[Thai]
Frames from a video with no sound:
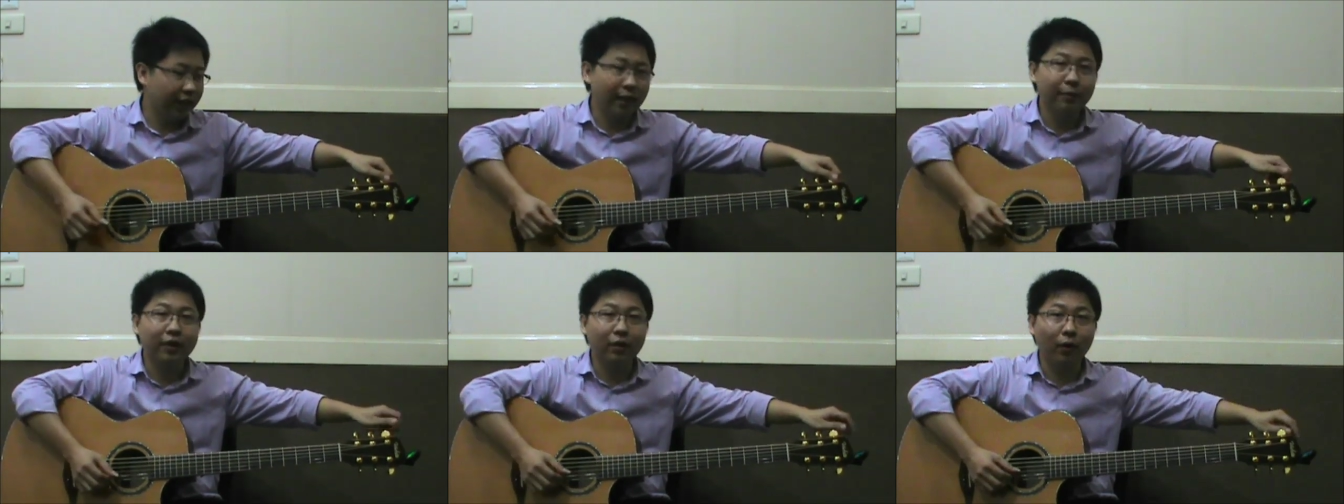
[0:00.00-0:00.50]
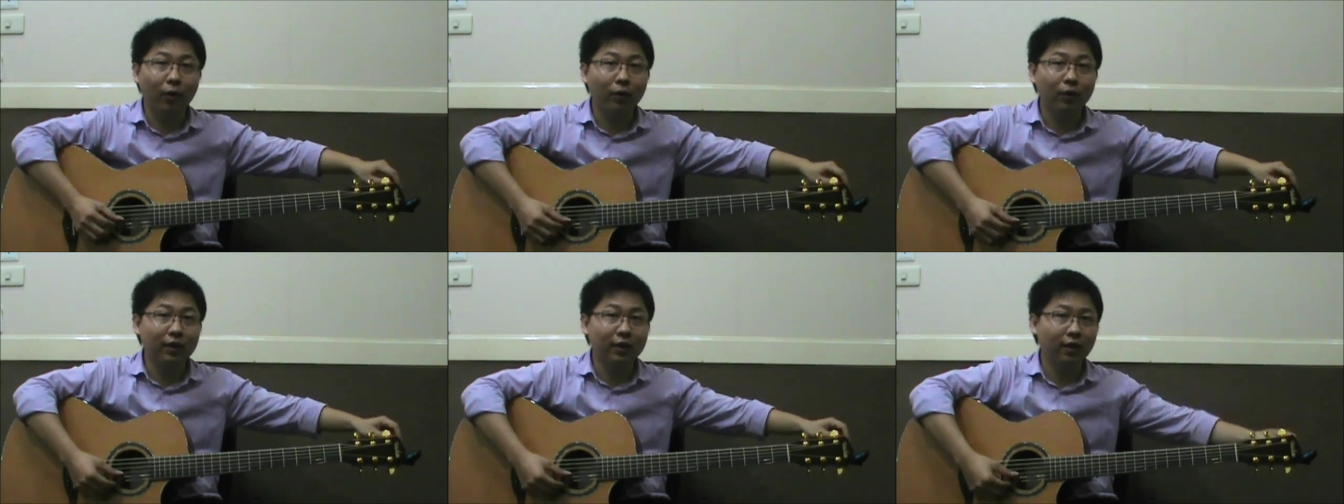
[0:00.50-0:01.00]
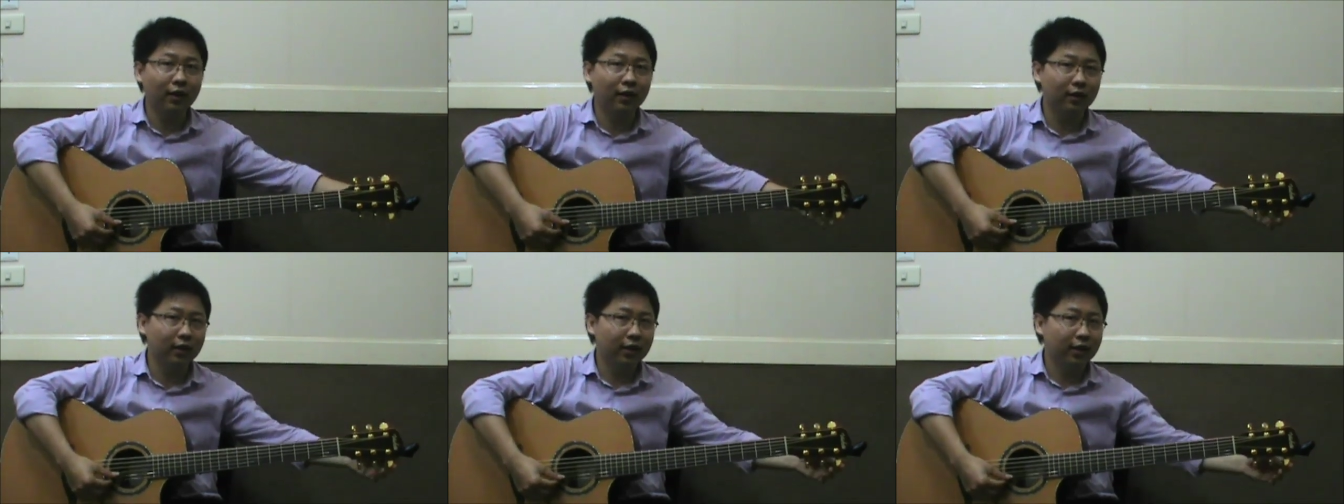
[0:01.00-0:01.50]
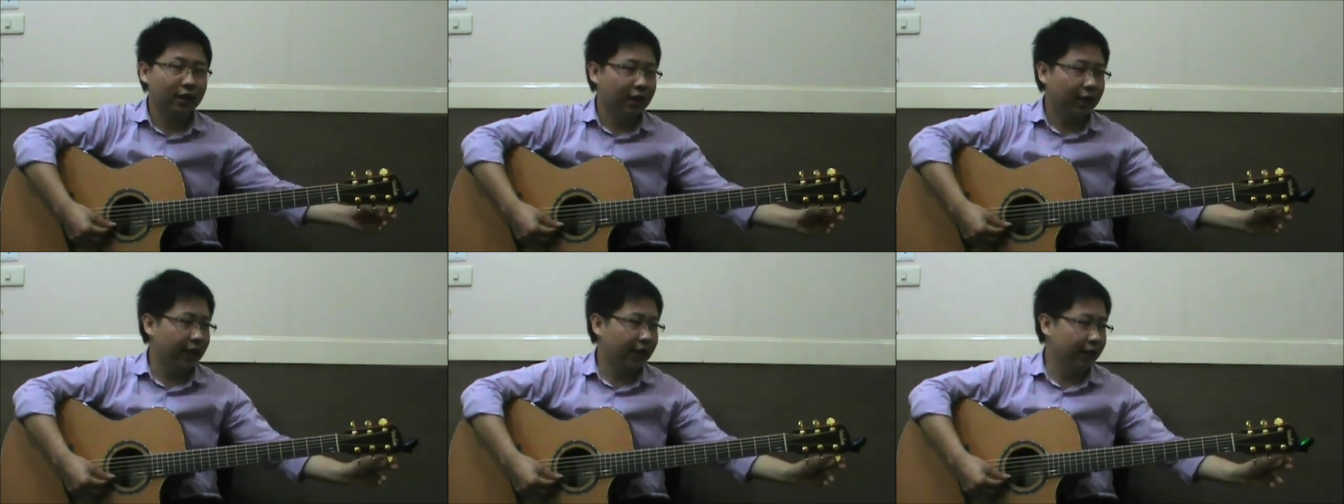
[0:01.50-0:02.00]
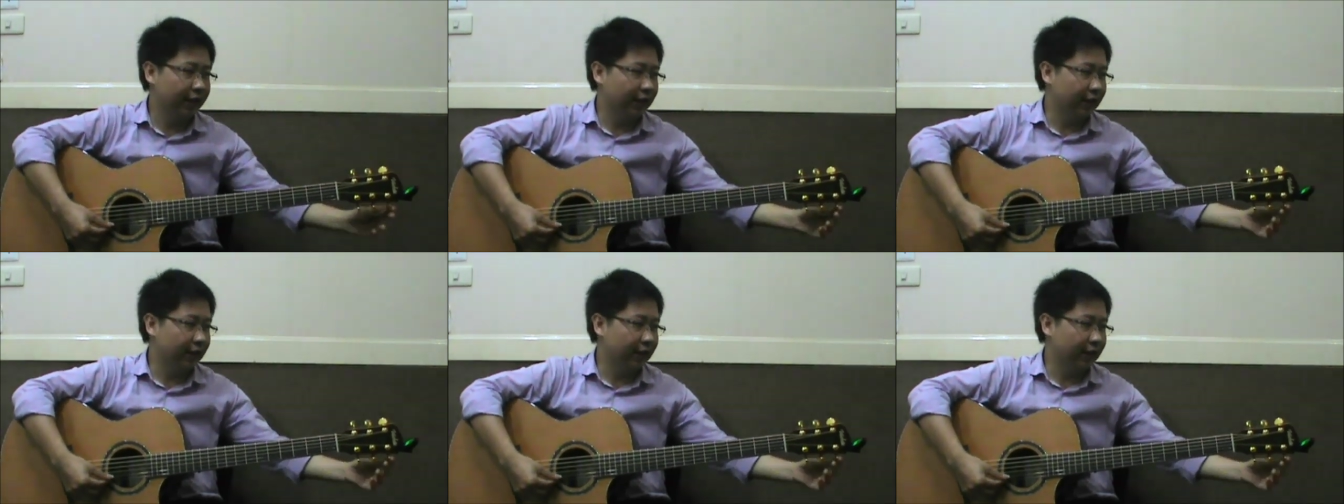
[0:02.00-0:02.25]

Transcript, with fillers: ให้มันโค้งแล้วก็ให้